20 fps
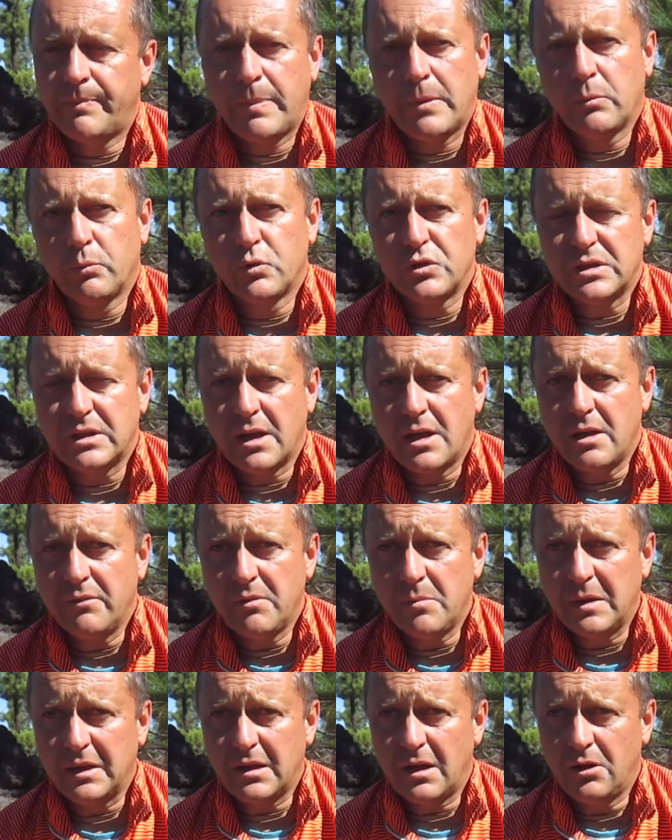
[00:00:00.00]
Muzyka
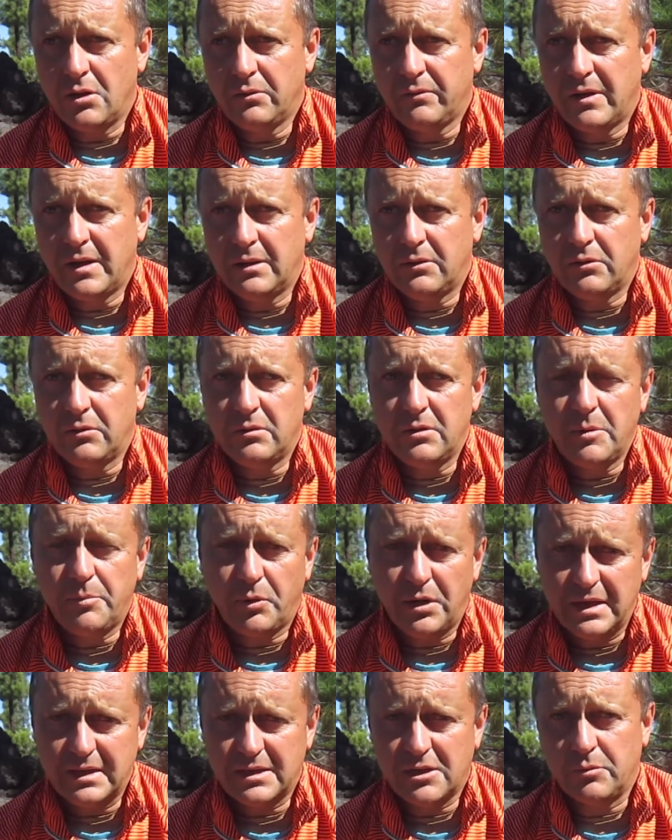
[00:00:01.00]
heavy metalowa, no nie
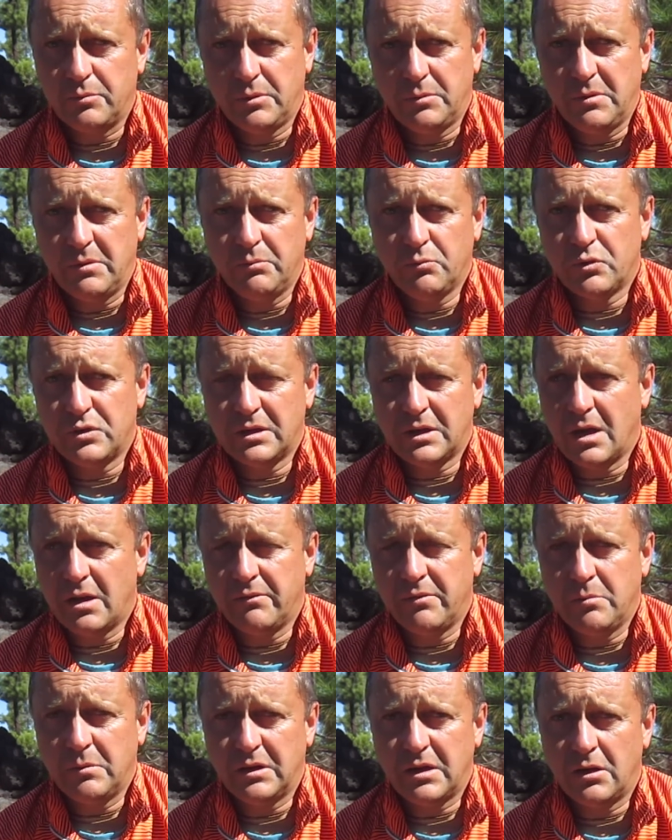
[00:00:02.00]
polecałbym muzyki
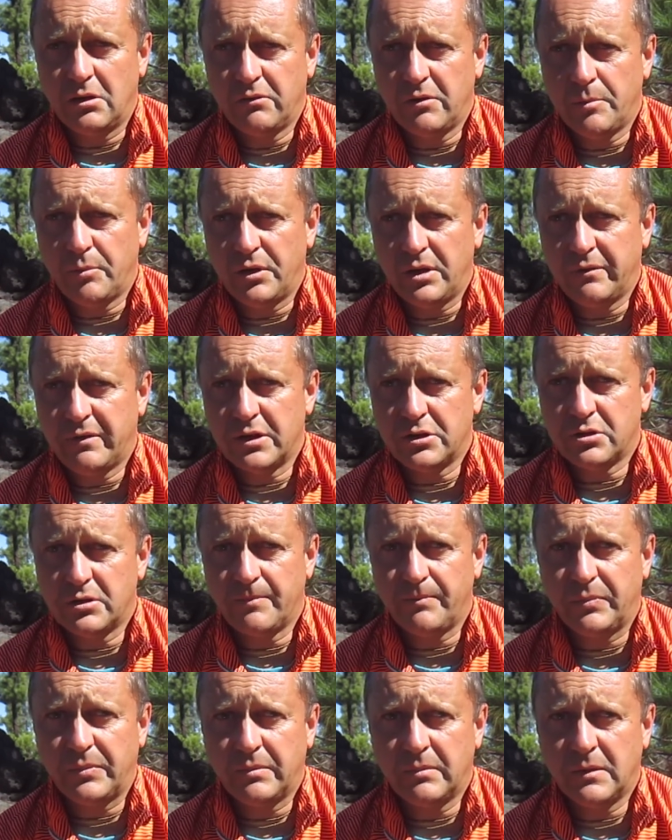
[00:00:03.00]
heavy metalowej, ponieważ
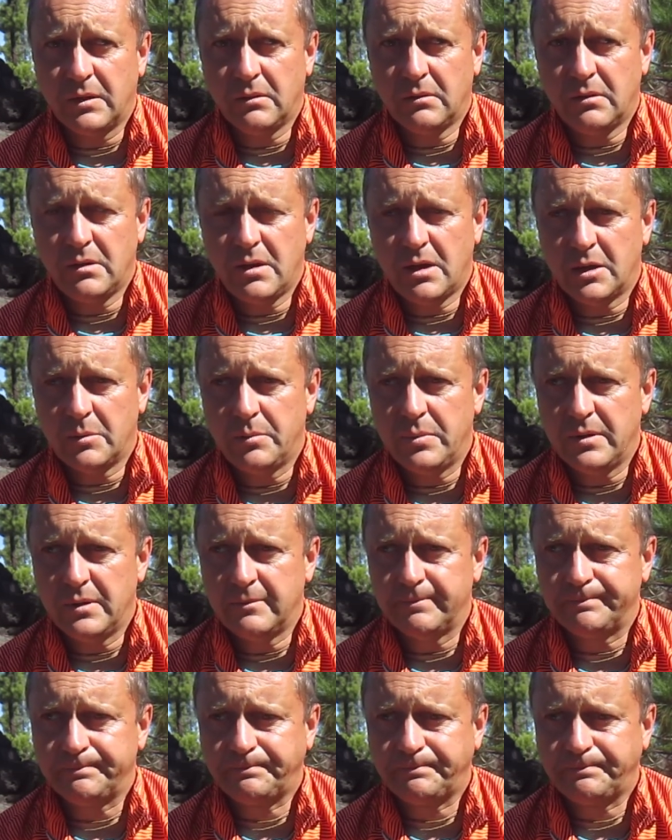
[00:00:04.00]
mm, jakby